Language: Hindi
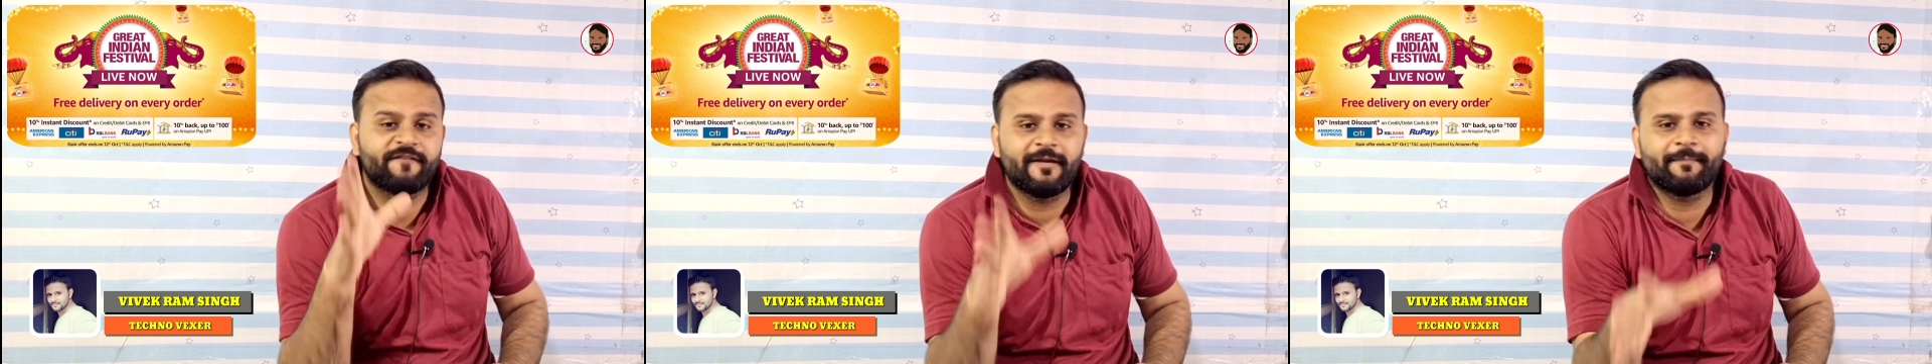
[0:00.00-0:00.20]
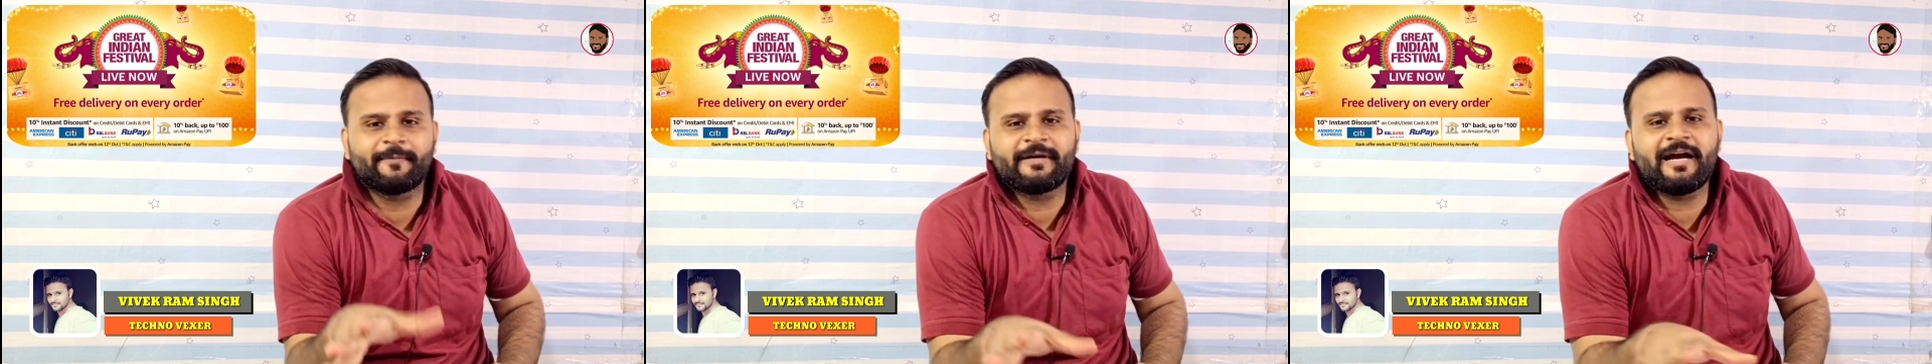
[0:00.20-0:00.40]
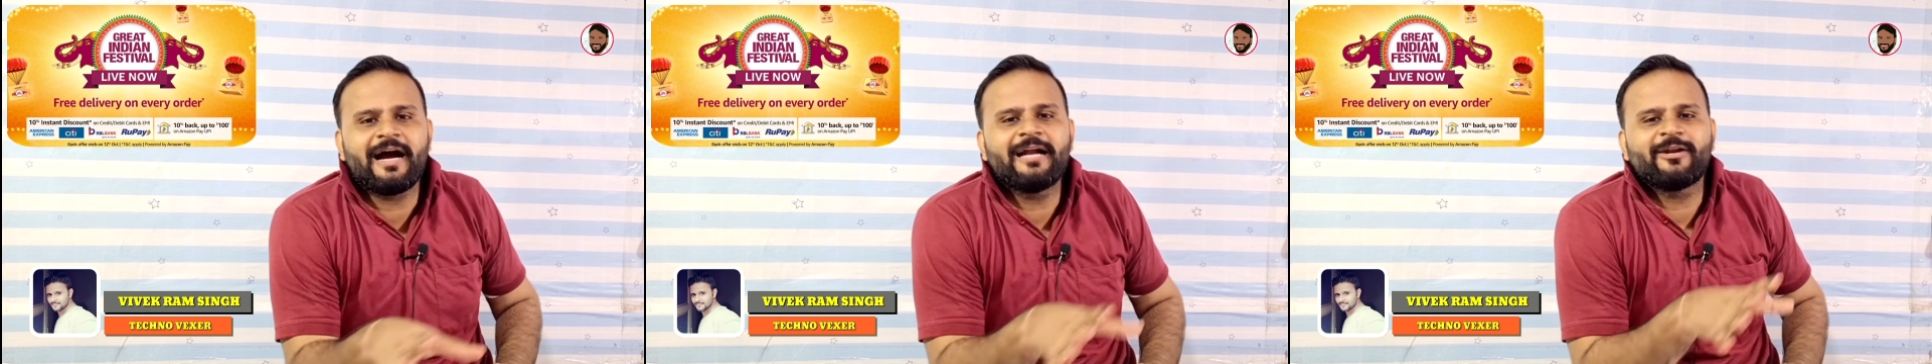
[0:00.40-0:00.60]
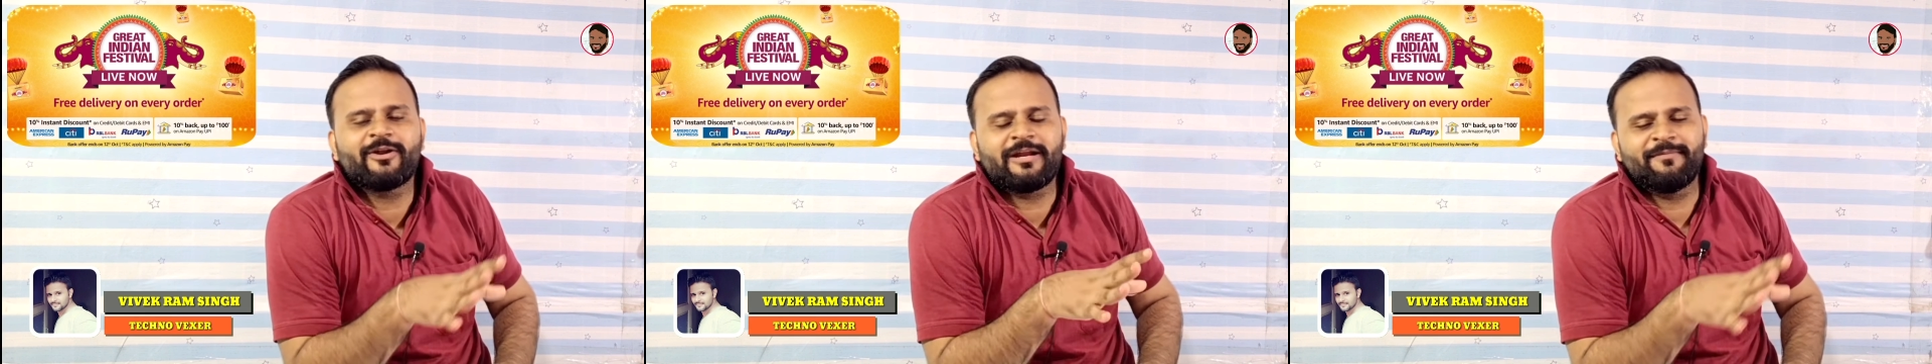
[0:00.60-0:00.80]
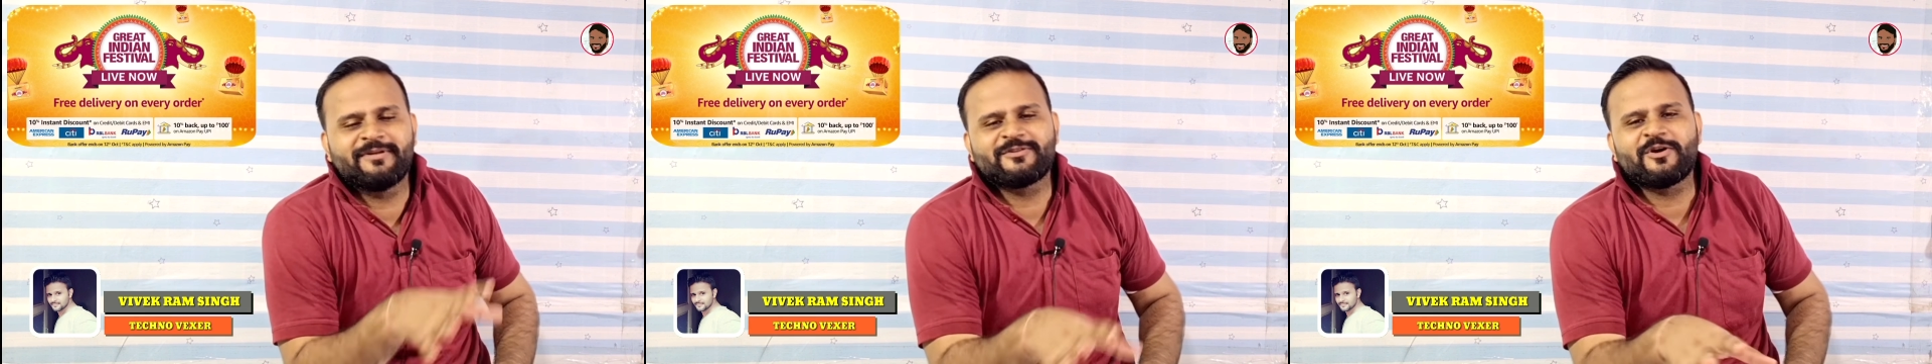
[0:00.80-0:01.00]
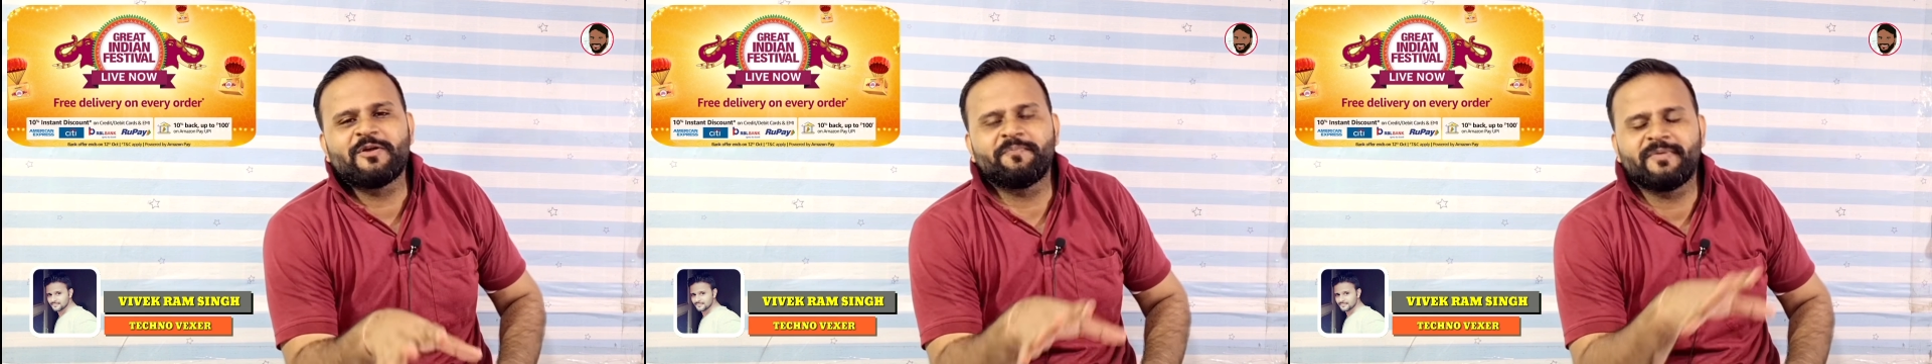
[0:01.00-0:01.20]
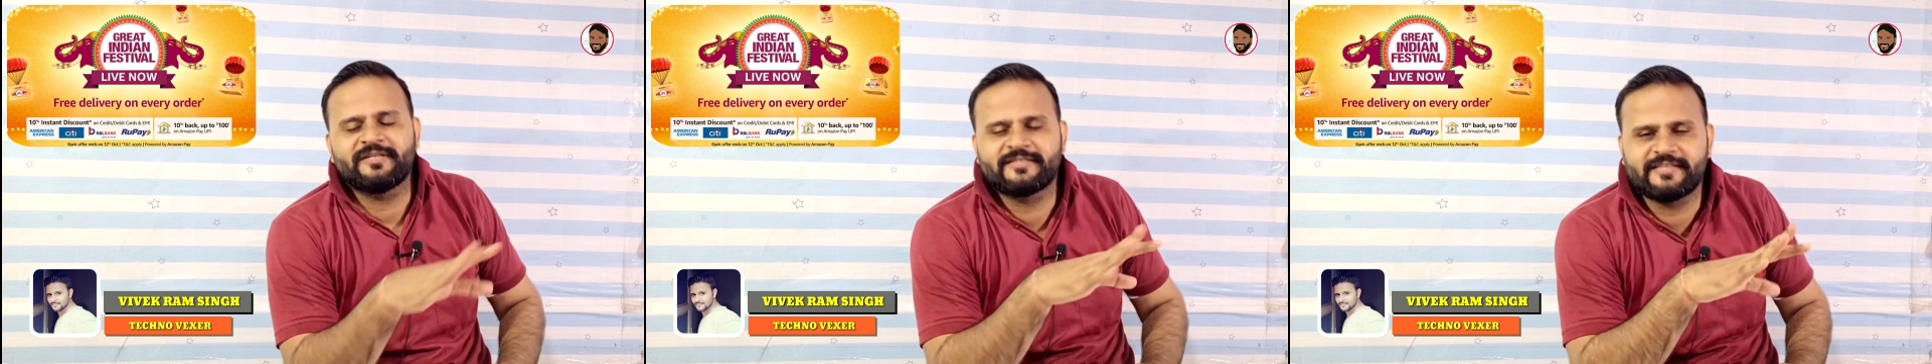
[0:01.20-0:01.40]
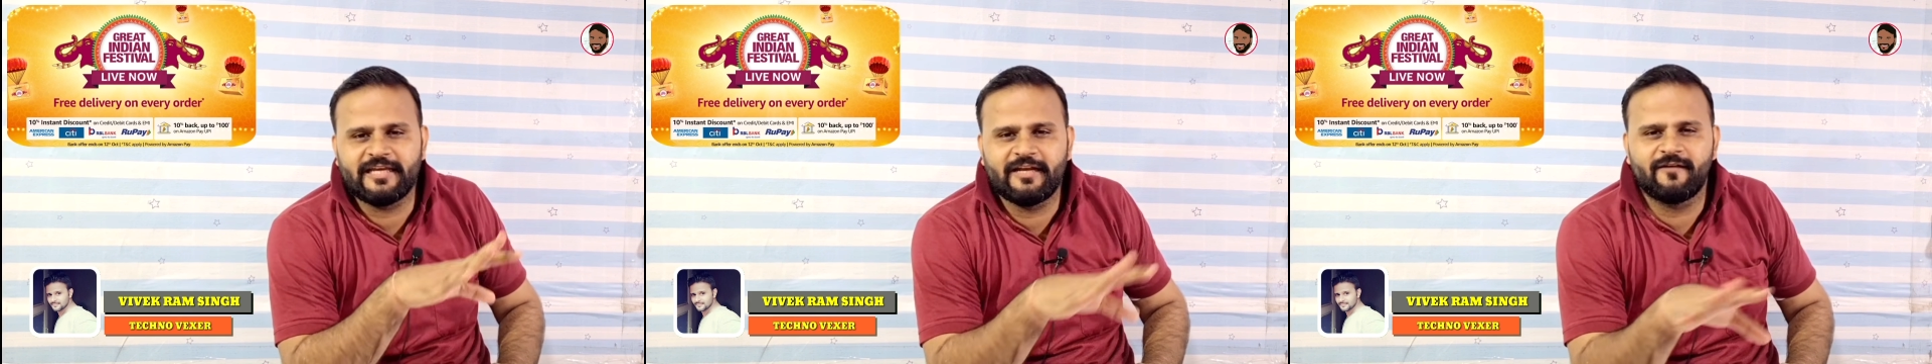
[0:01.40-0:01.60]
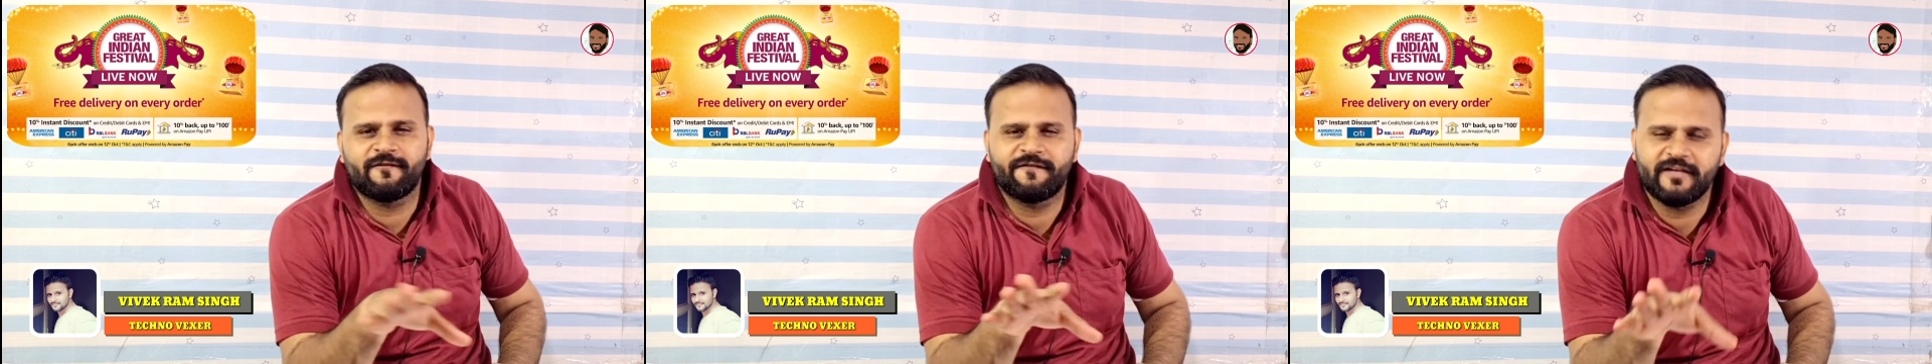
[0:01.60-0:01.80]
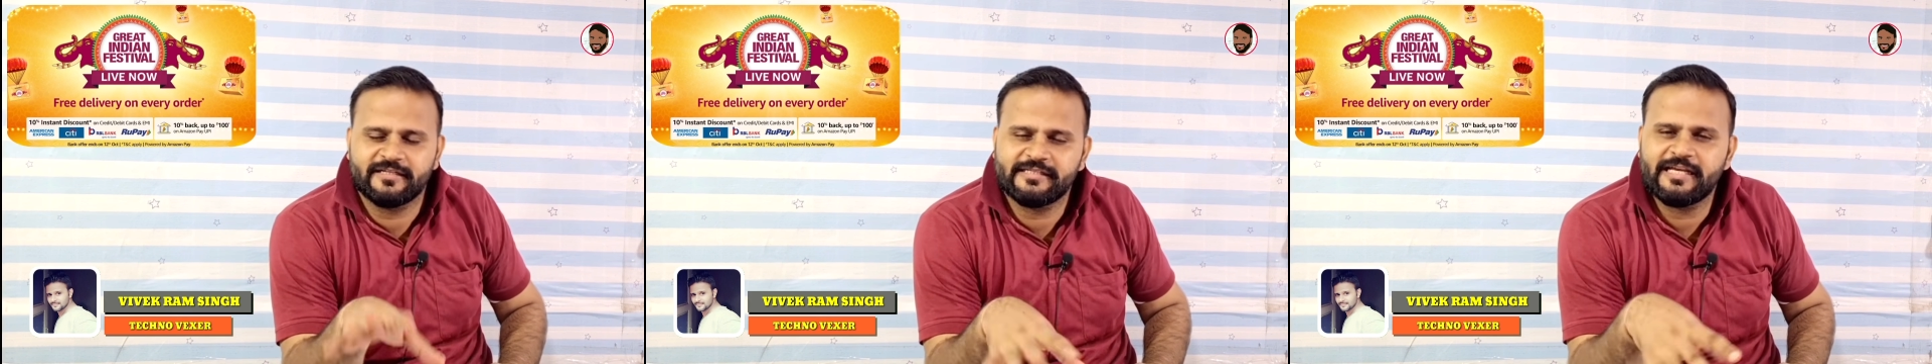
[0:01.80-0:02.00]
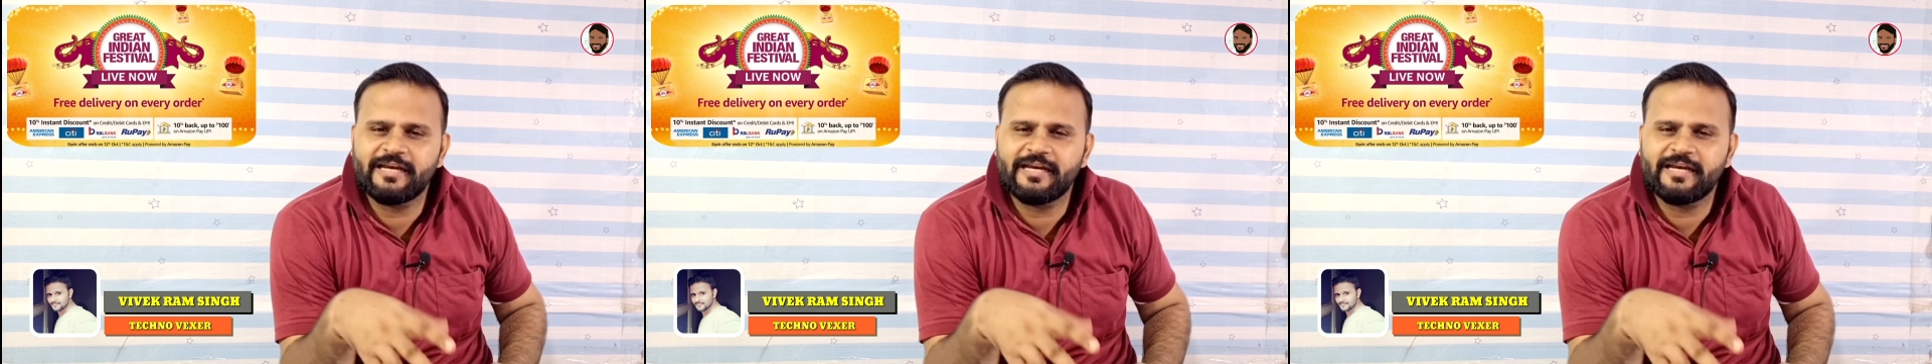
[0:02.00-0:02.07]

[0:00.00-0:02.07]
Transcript: फ्लिपकार्ट और अमेजोन पे सेल फिर